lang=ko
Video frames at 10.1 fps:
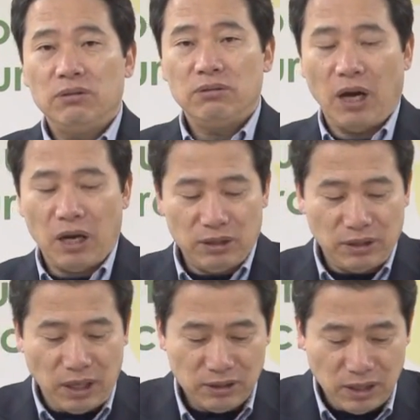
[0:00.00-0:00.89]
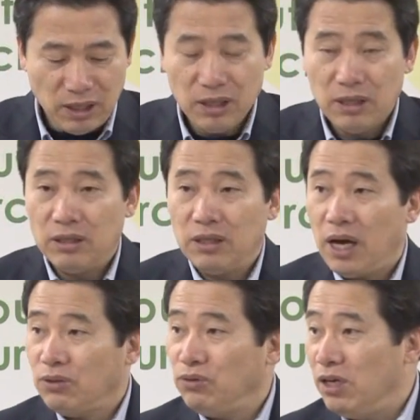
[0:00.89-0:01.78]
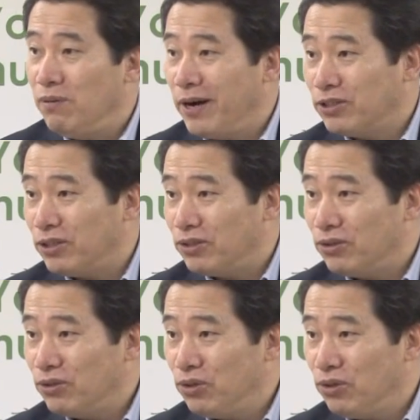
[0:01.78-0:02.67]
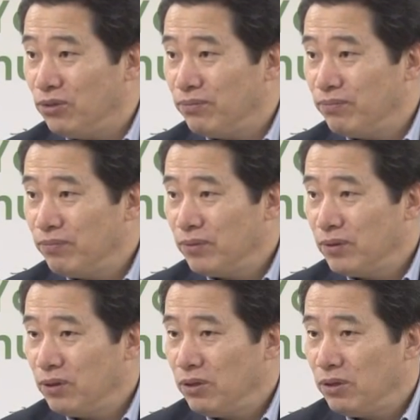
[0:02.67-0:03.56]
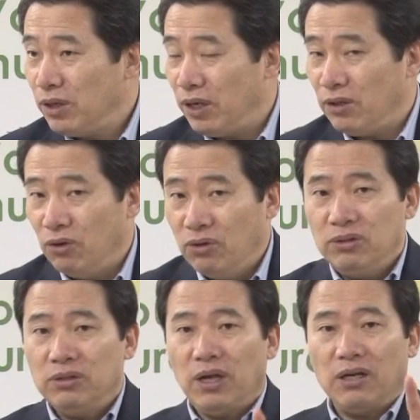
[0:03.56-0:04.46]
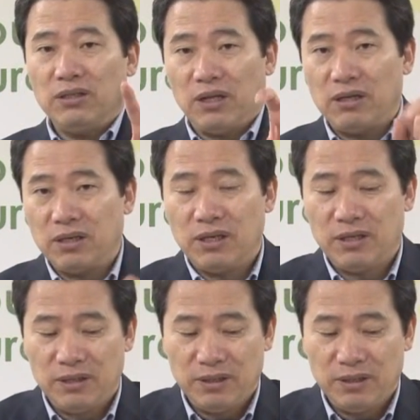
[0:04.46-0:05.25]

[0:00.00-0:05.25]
나를 따르라. 이게 아주 일방적이거든 그죠? 예, 너는 나를 따르라.